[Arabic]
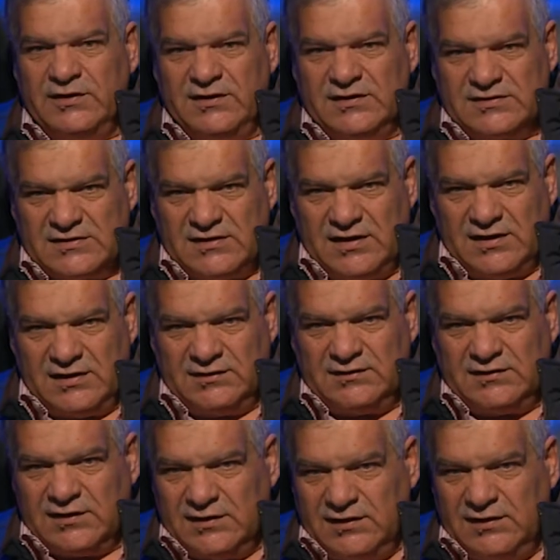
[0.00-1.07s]
الاصلاح
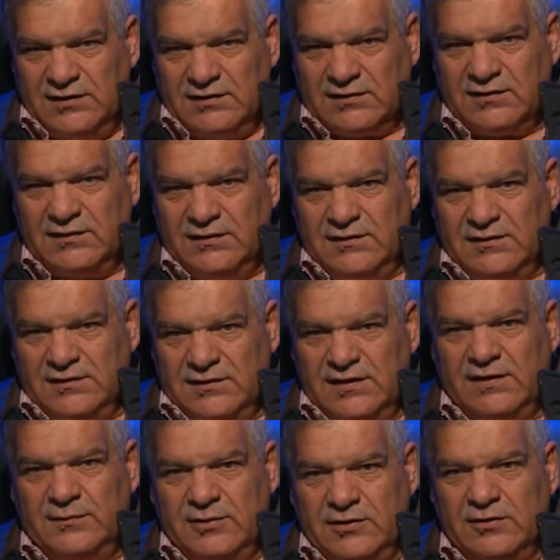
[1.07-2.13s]
التغيير
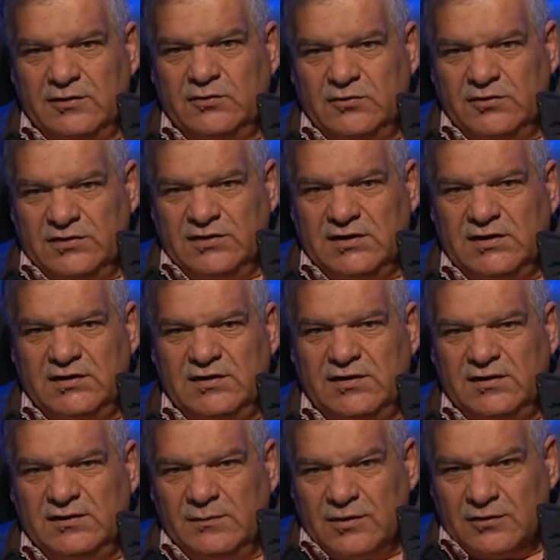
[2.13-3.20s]
دائما يكون التغيير
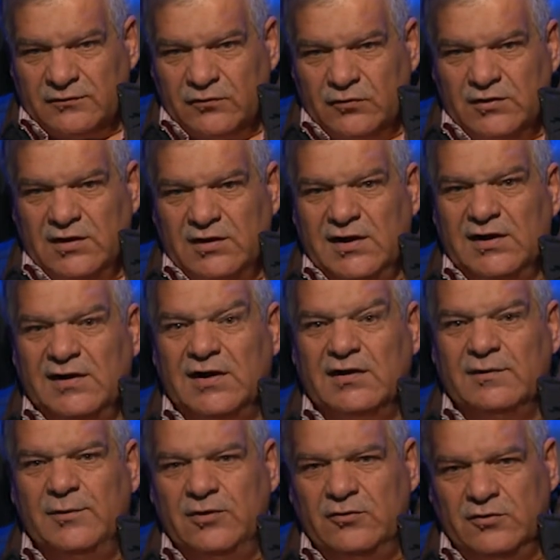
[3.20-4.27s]
لمرفوض لا
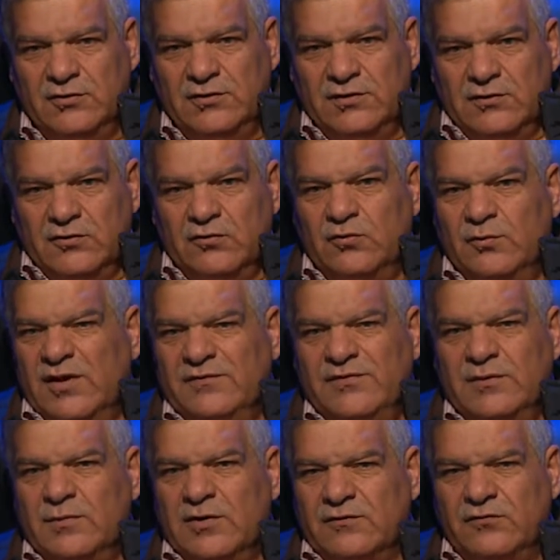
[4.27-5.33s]
نقبله وما
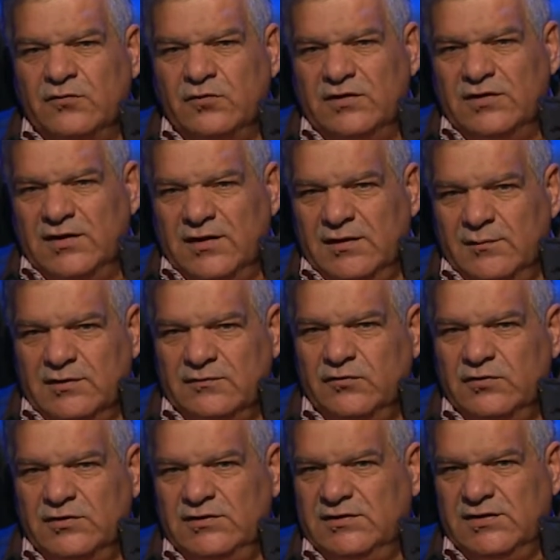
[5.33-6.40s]
في مرفوض اذا
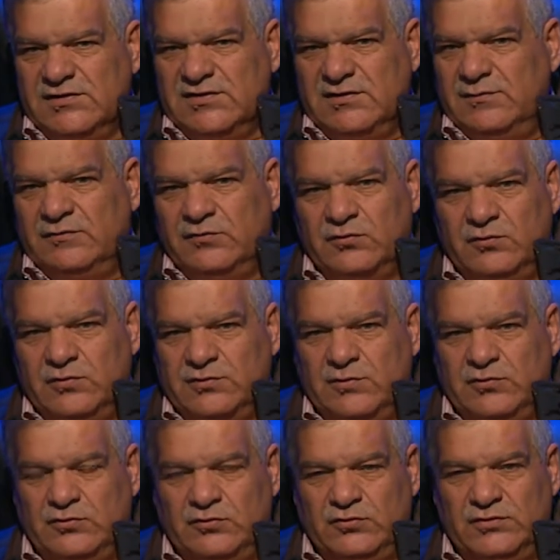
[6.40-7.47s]
مرفوض انت اصلا مفروض مش
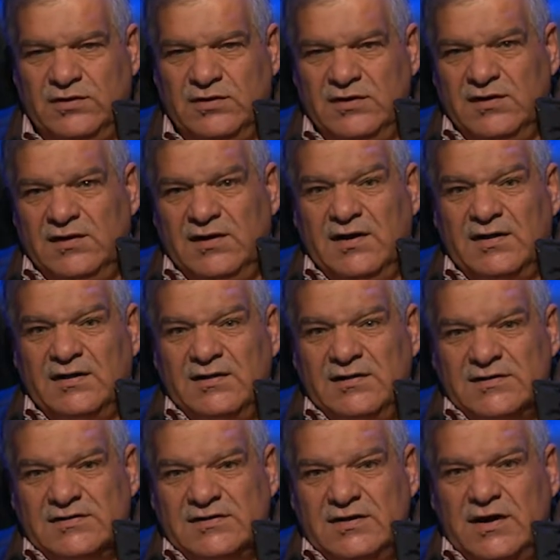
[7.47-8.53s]
موجود لكن
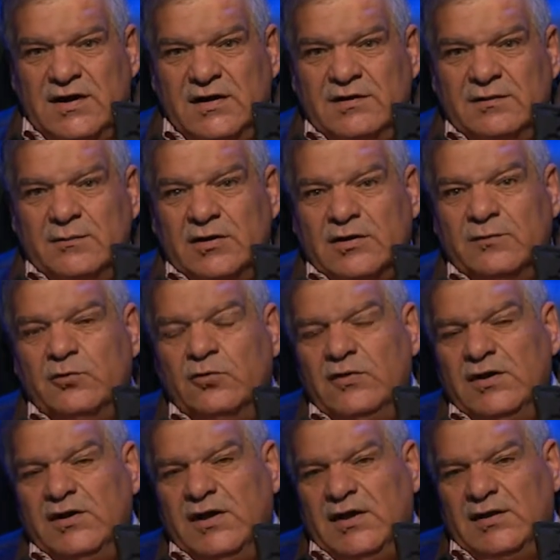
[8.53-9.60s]
الاصلاح
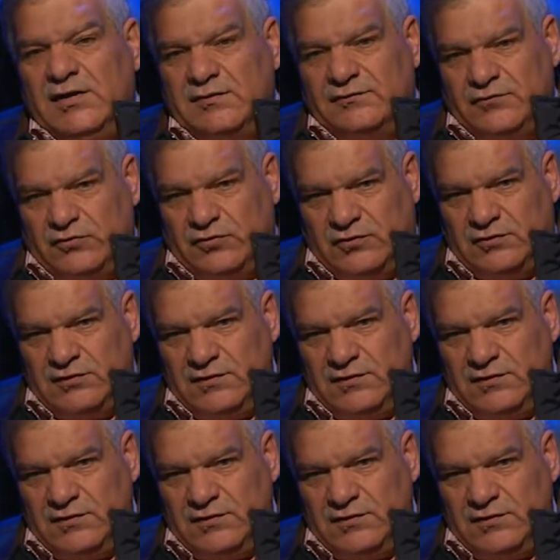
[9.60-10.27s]
لمقبول لا نرفضه